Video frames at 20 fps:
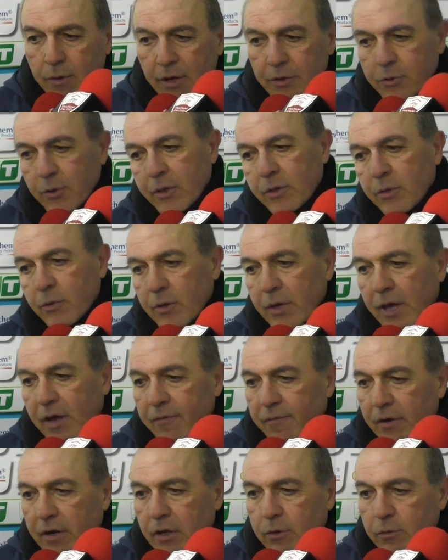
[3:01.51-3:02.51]
quarto che tornava a
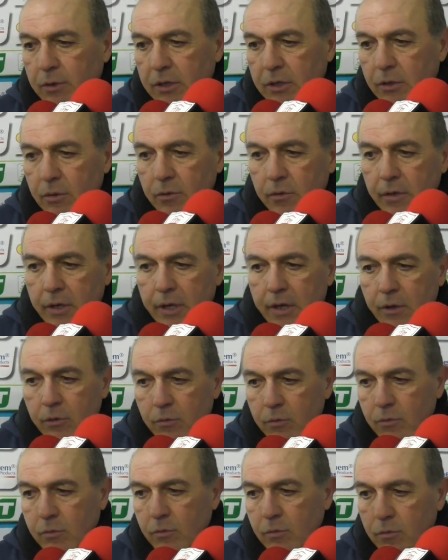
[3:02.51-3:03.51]
fare il quinto, era
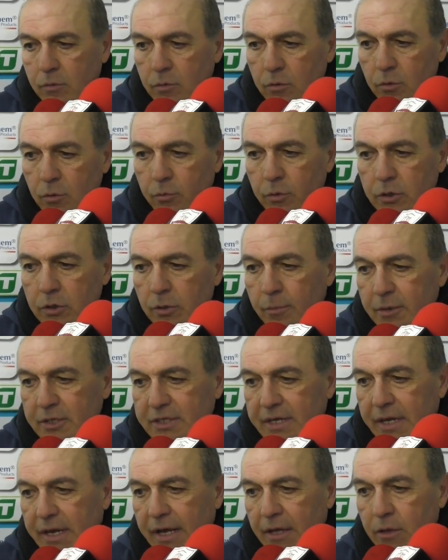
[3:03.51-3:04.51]
un, un quinto
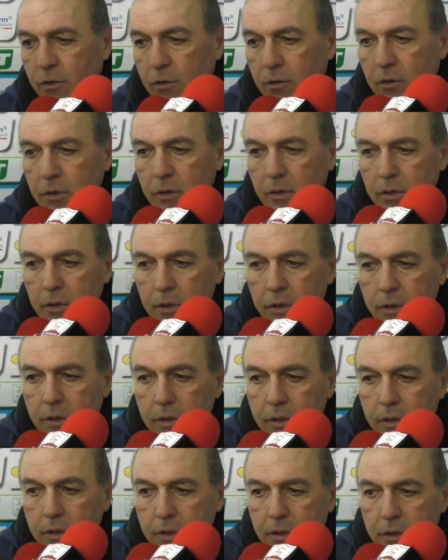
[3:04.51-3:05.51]
mascherato.
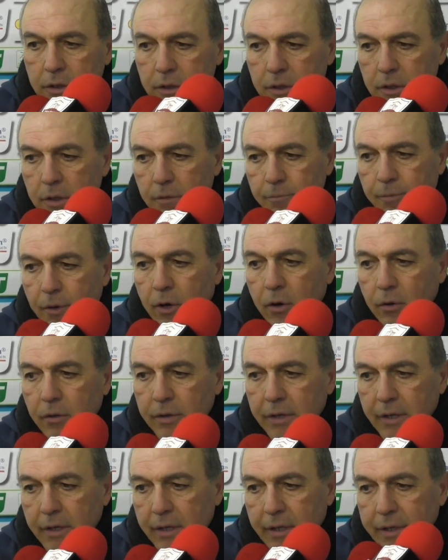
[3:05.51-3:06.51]
Però eh,
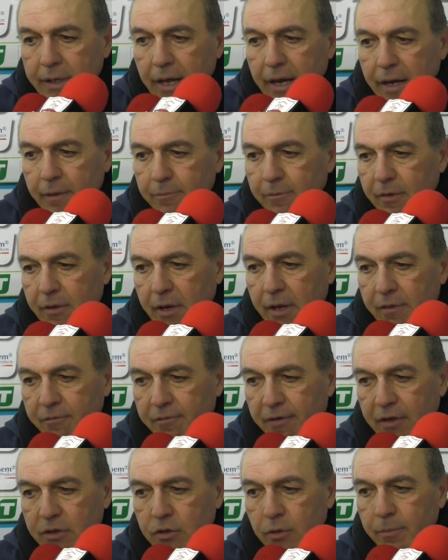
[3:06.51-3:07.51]
l'hanno
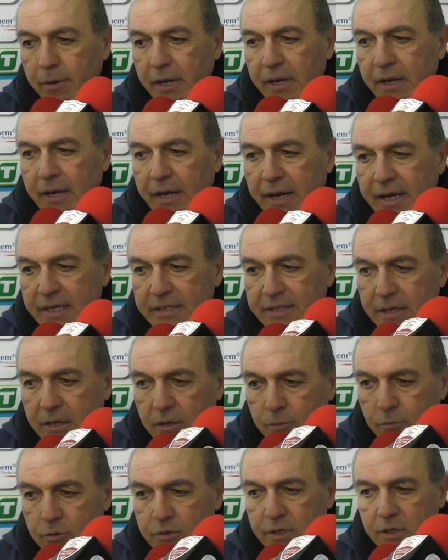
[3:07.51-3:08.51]
fatto bene i ragazzi,
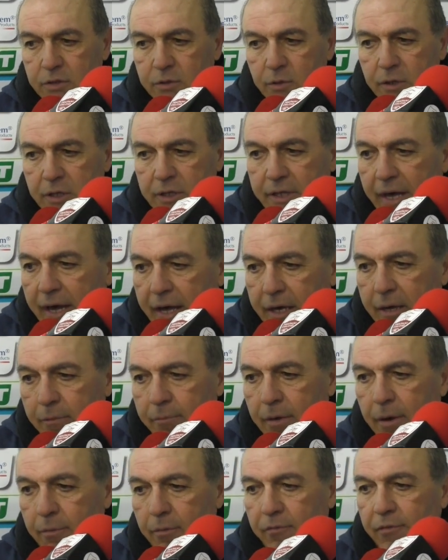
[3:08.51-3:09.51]
hanno mostrato solidità e
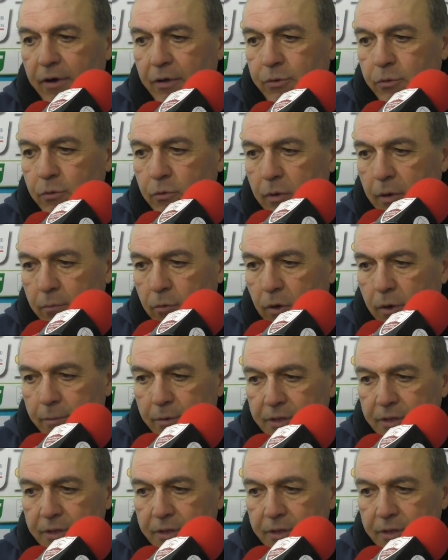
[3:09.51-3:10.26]
abbiamo fatto una buona